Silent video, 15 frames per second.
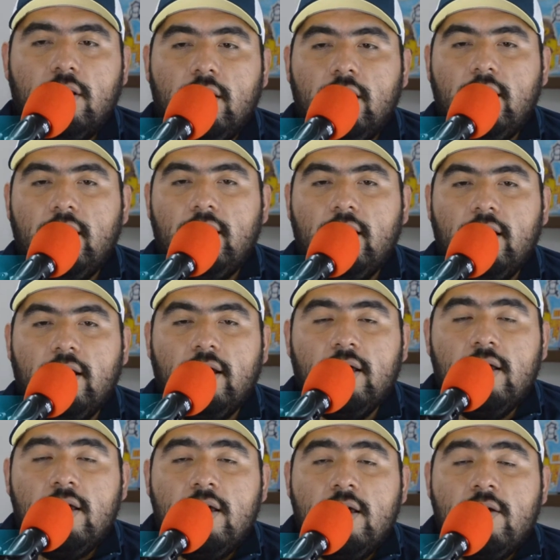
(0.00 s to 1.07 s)
eh,
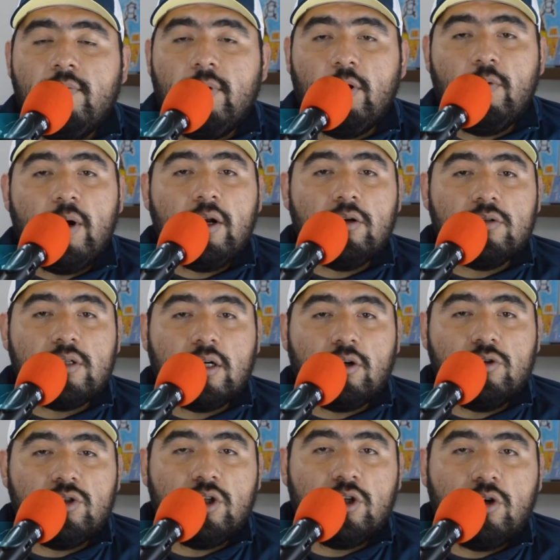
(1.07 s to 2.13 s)
pero bueno, se
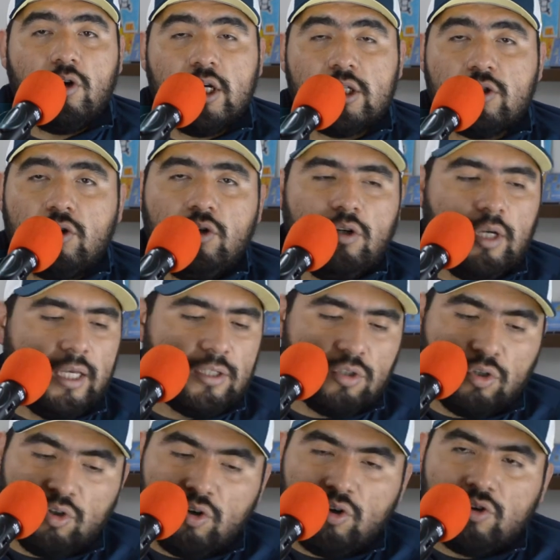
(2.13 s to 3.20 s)
consiguió eso.
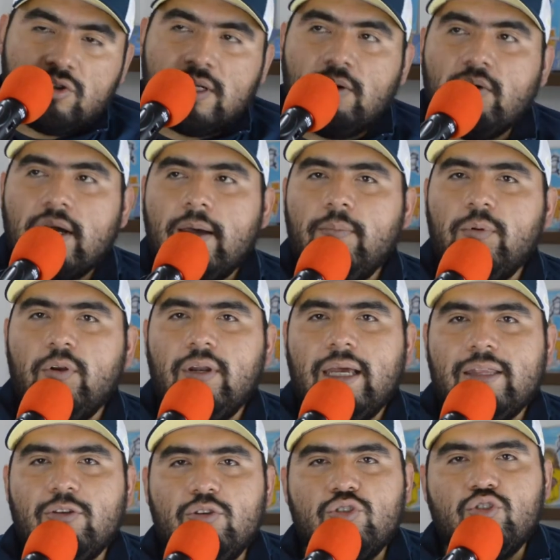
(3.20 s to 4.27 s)
Eso no nos da un
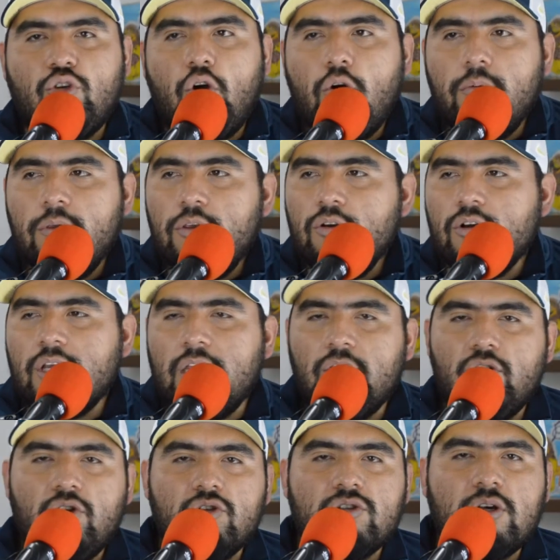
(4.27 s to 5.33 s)
campeonato. Es obvio que
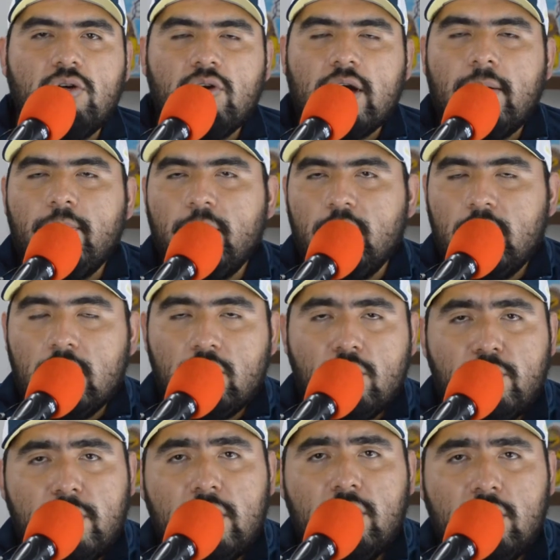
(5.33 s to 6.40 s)
no nos da un campeonato,
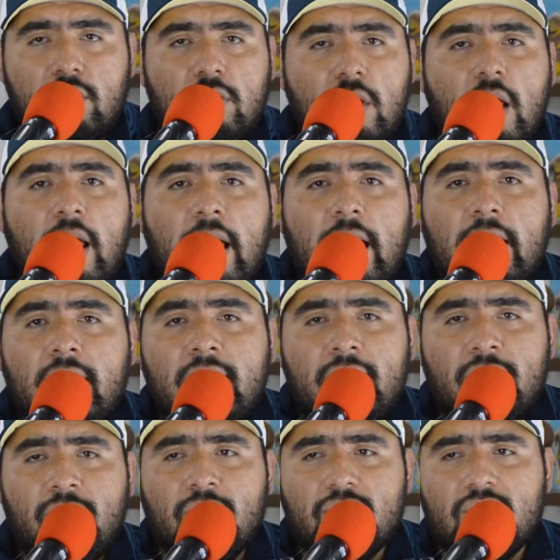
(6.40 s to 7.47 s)
pero
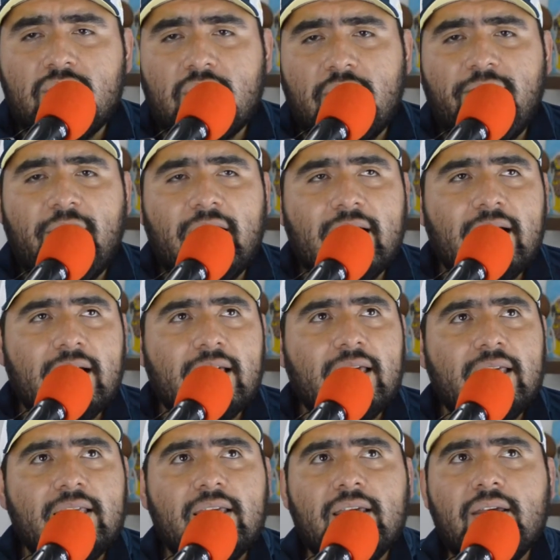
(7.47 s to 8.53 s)
nos refleja
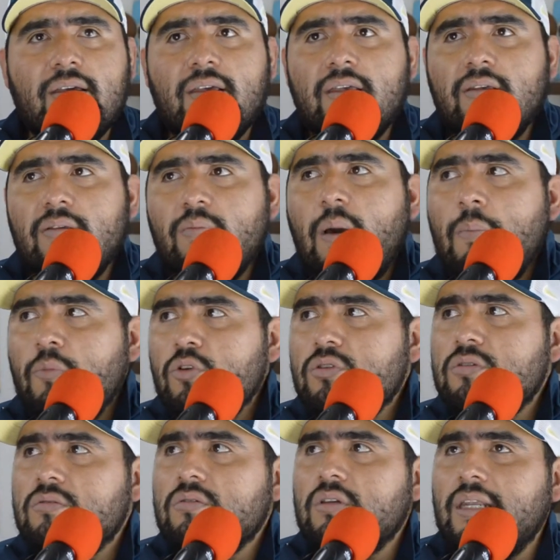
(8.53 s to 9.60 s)
que
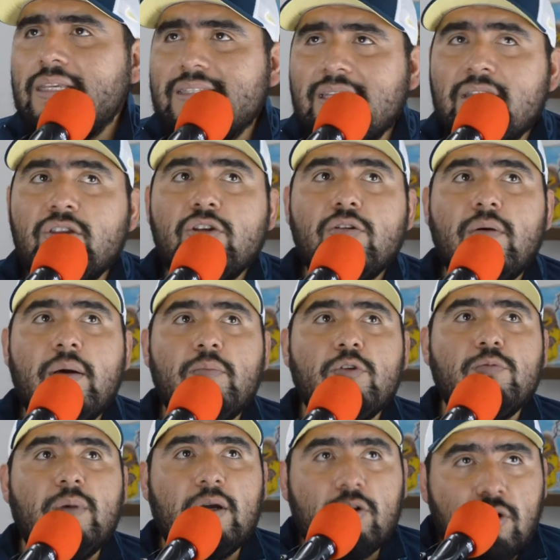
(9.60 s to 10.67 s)
vamos creciendo,
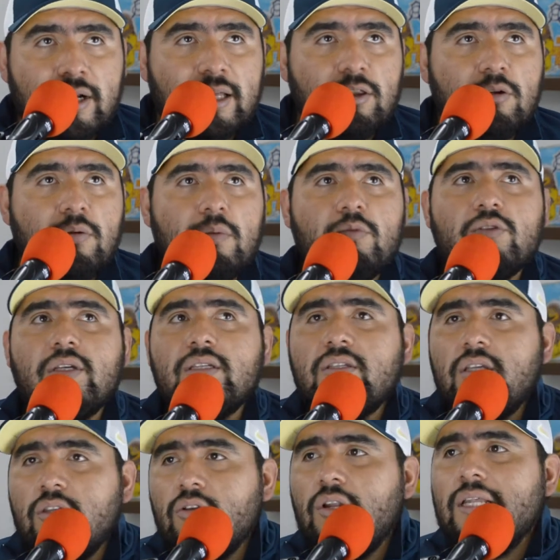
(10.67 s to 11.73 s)
vamos mejorando, vamos
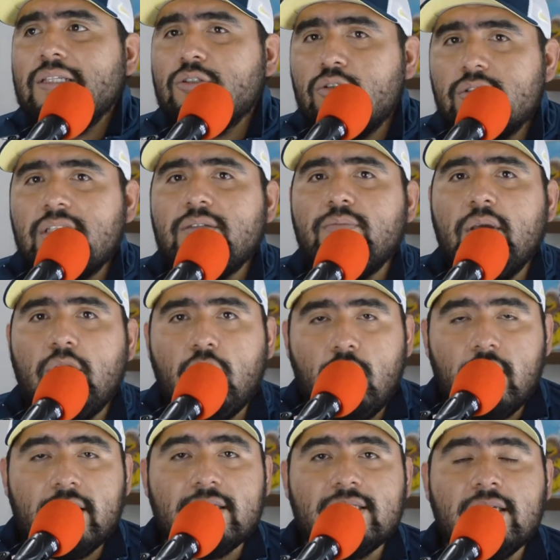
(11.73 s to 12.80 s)
haciendo las cosas
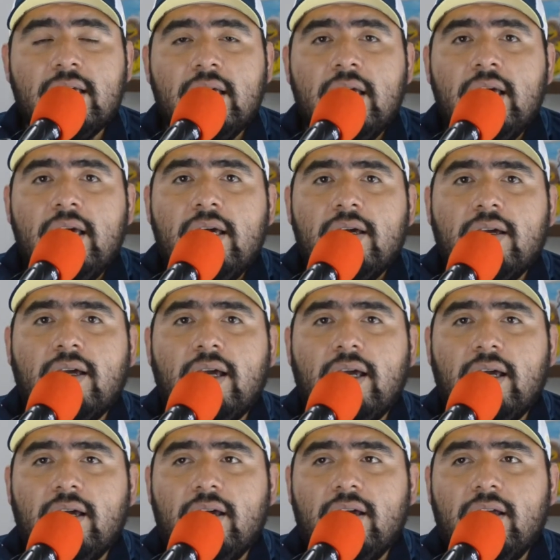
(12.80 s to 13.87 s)
mejores,
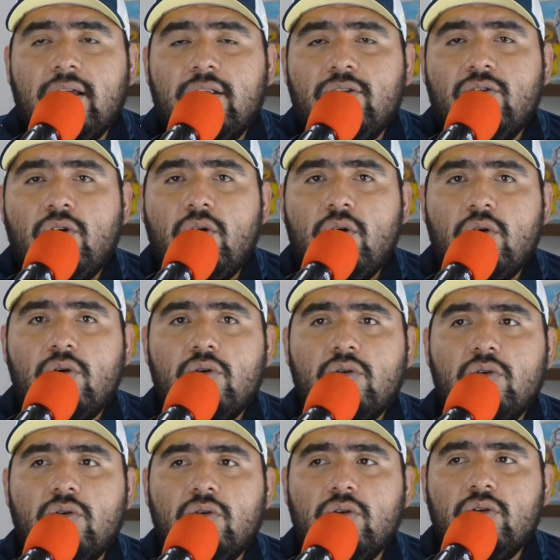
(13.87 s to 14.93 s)
que
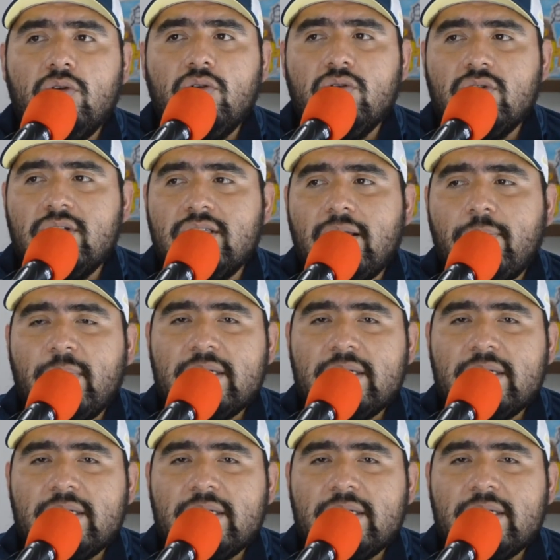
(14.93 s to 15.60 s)
no nos está